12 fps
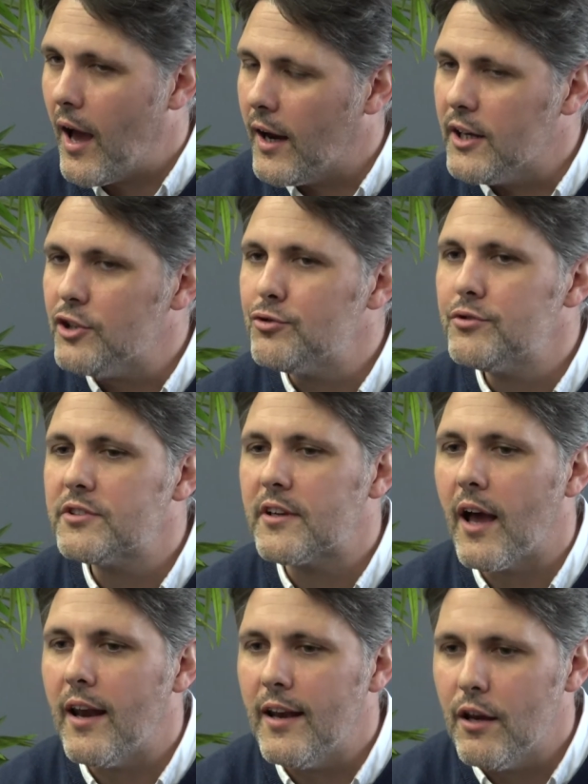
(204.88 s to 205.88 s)
Aller
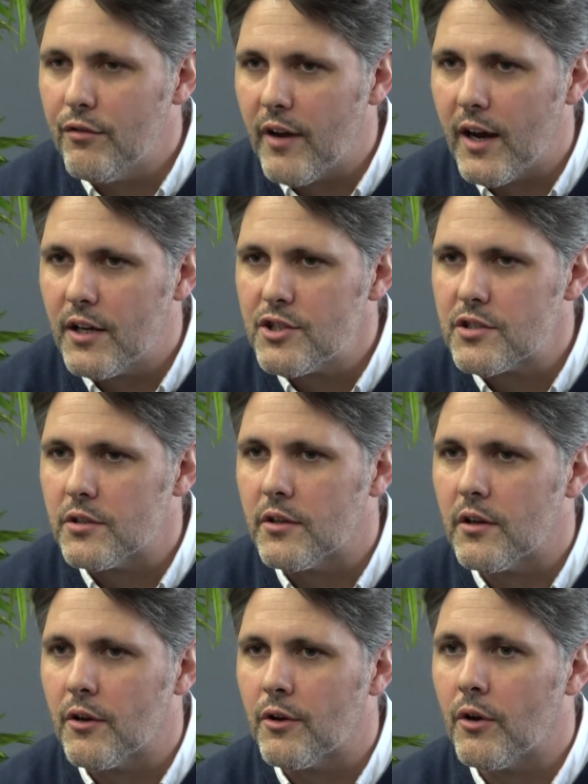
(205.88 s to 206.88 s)
jusqu'à l'élevage,
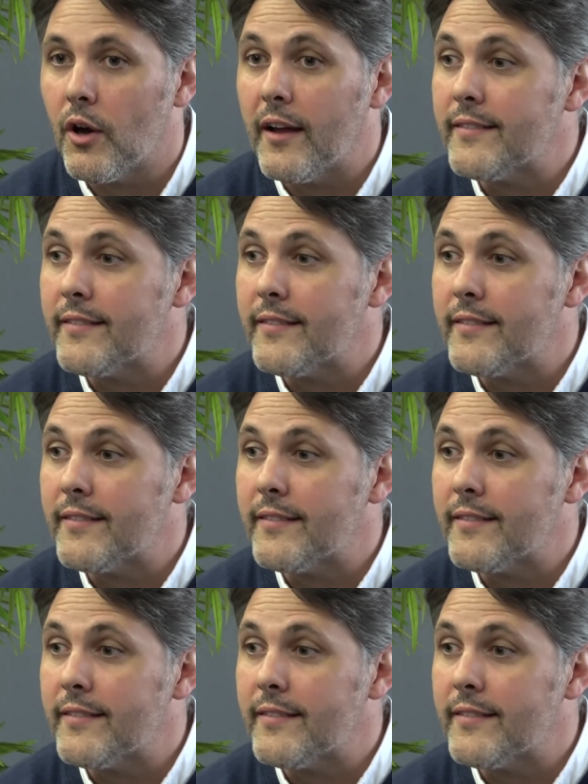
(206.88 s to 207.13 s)
euh,